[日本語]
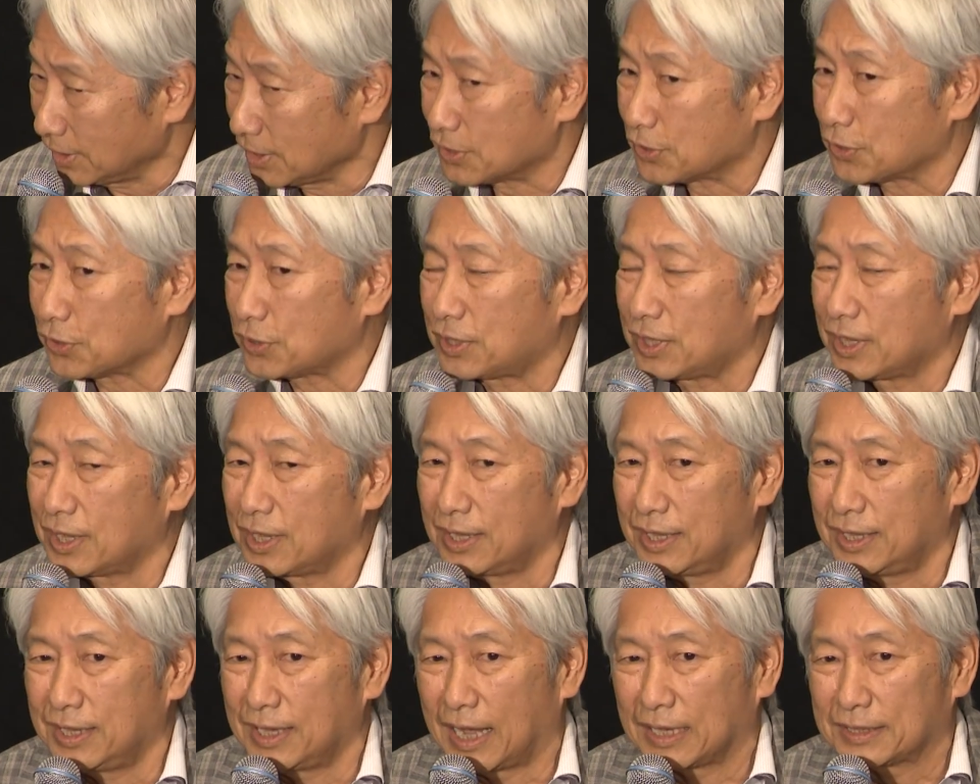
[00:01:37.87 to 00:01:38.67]
そし
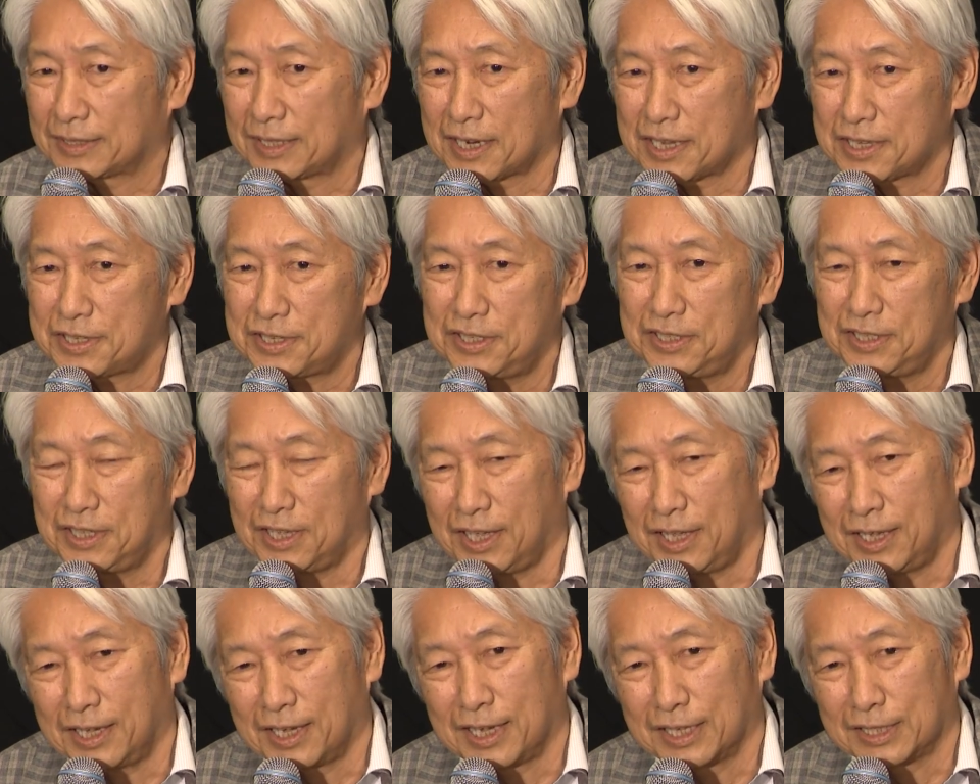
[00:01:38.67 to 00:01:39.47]
て新しい
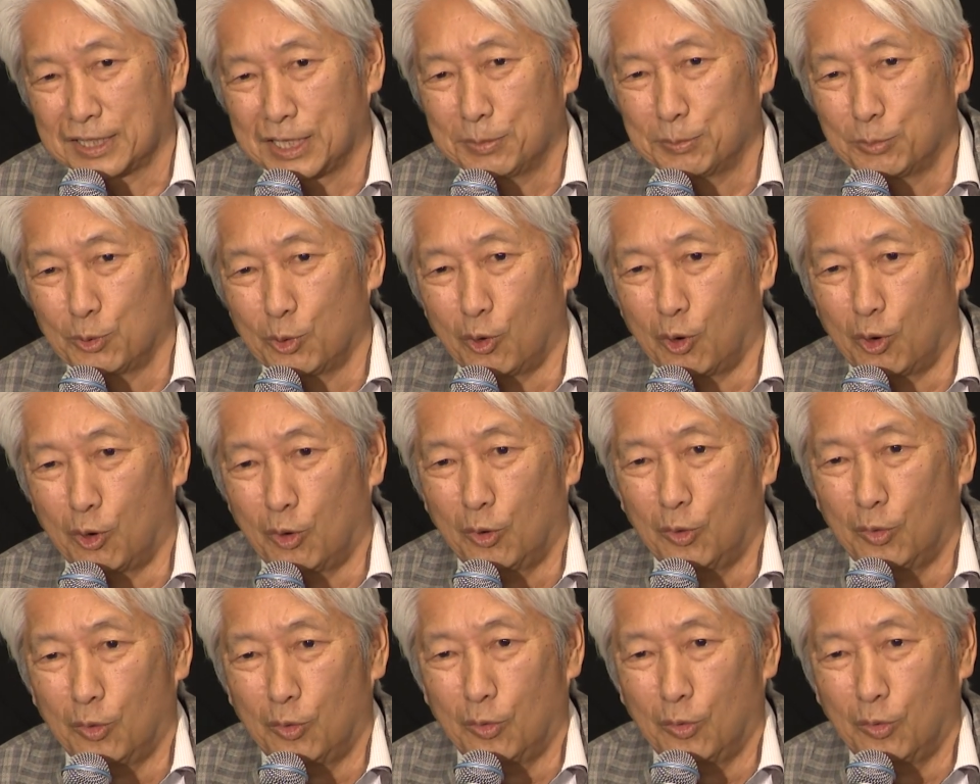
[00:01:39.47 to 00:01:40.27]
映画でも